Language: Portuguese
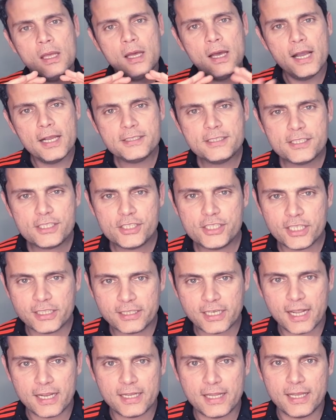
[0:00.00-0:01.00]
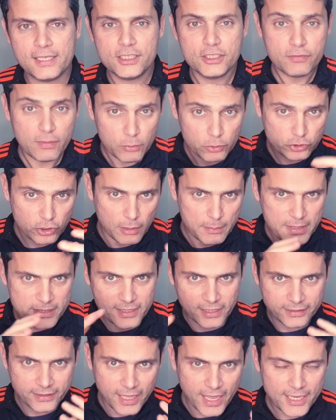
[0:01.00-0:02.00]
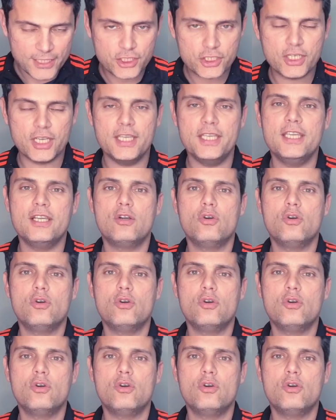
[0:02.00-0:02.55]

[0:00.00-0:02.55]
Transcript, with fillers: Antes da gente entrar na. A gente vai mostrar uma mesa tática aí,